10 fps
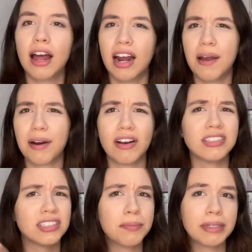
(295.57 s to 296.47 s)
La verdad no
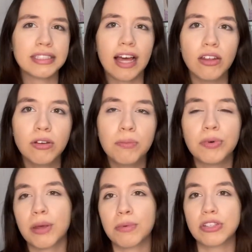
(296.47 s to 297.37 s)
siente pesado
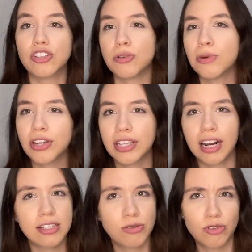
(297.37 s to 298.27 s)
porque pues yo por lo
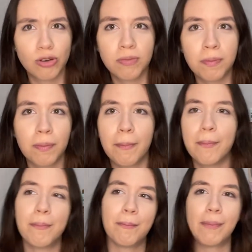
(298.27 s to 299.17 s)
general sí uso
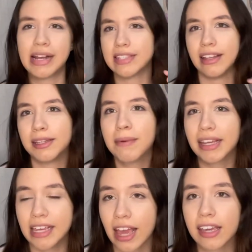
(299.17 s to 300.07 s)
bastante
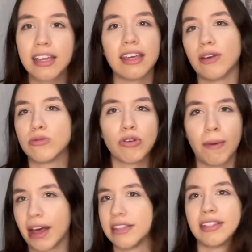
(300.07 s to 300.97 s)
maquillaje, de que uso
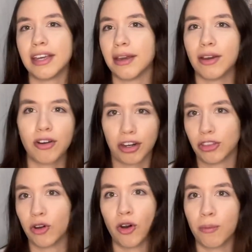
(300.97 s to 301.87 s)
base,
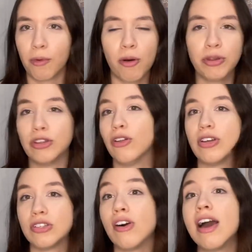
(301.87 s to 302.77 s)
corrector, polvo y todo
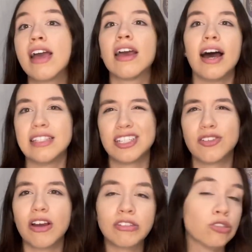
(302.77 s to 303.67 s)
eso. Así que
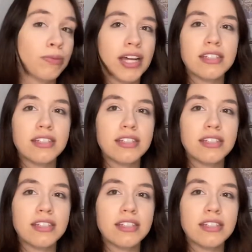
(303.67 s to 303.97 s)
estoy acostumbrada a